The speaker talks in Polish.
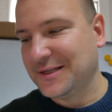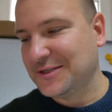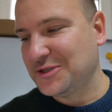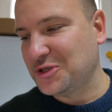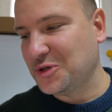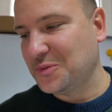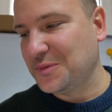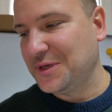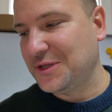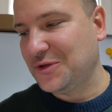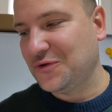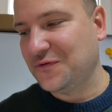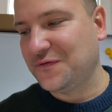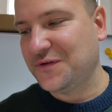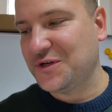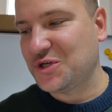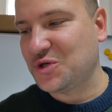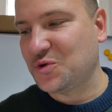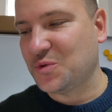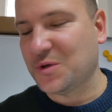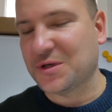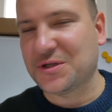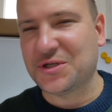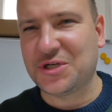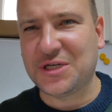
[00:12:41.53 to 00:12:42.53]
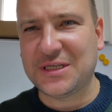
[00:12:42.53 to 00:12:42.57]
Co mi tu wyszło?